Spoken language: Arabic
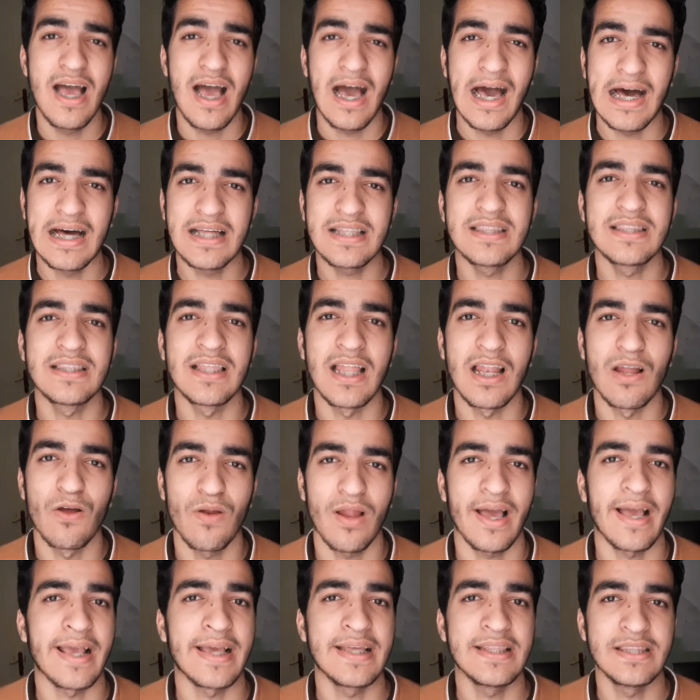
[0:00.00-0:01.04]
حتى لو
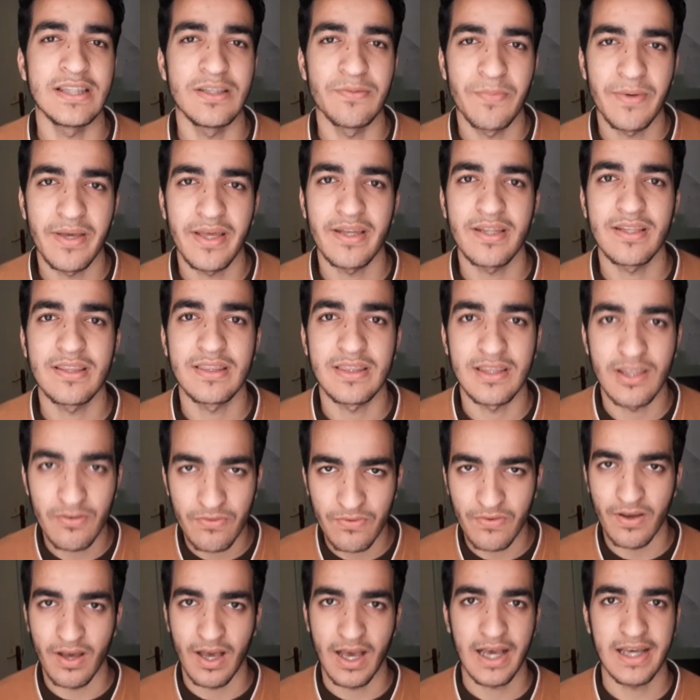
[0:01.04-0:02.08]
الحاجات دي بانت
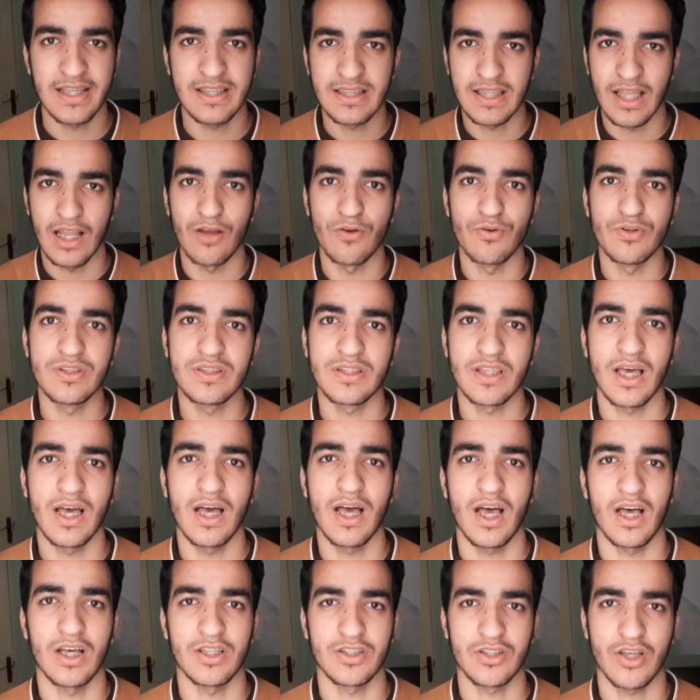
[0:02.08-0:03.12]
تافهه حتى لو انت
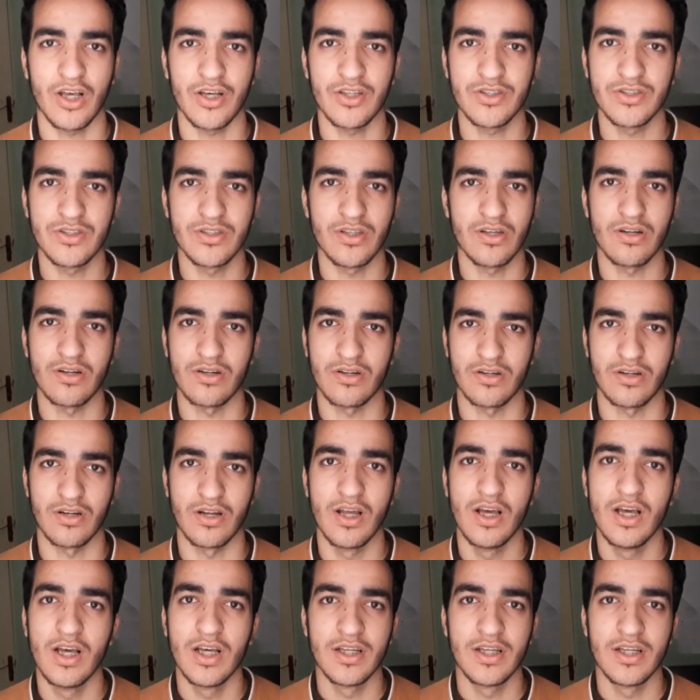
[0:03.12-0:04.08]
هتحضر